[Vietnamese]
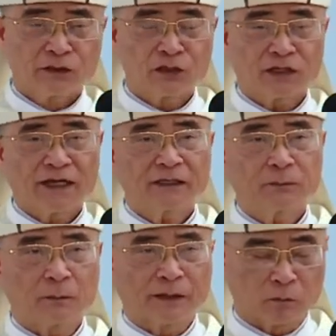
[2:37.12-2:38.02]
Trước
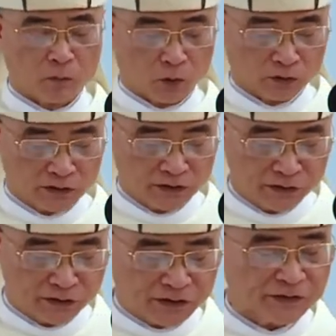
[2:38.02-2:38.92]
hết bài đọc 1
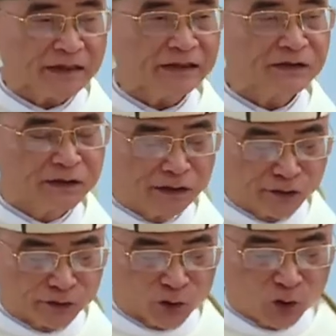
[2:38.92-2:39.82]
trích sách
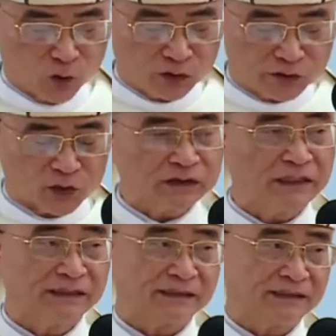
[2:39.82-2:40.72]
dân số cho
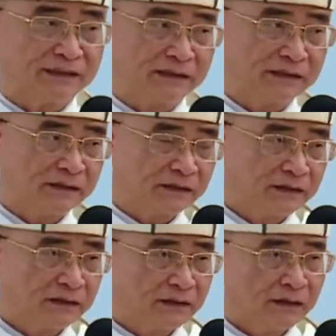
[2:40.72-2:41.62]
thấy
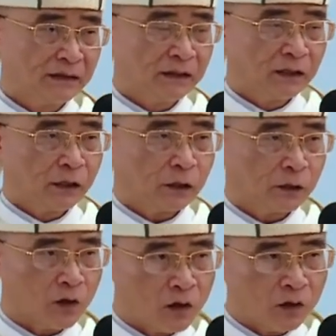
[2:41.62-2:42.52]

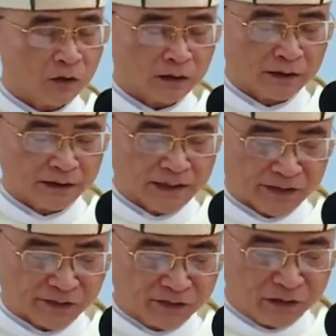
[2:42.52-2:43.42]
đó
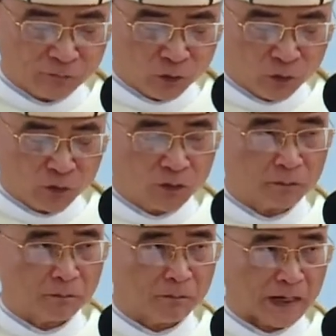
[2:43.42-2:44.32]
là sứ vụ
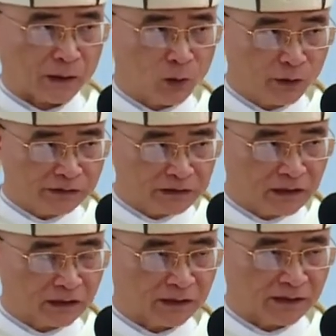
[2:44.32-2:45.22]
mà đối
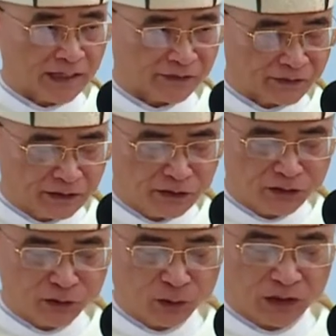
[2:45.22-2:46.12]
tượng là dân
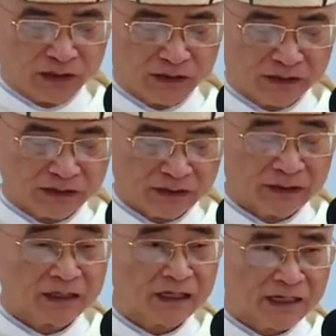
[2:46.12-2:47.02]
Chúa,
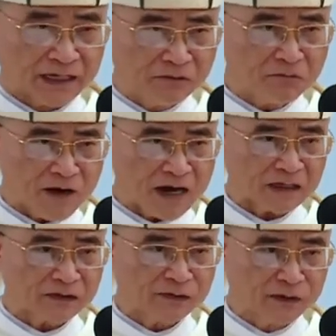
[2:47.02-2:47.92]
gánh vác
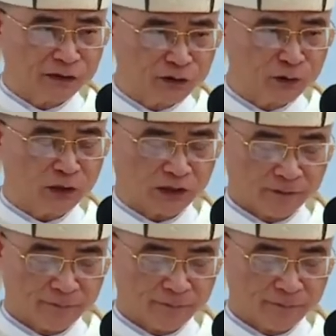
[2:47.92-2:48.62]
dân Chúa.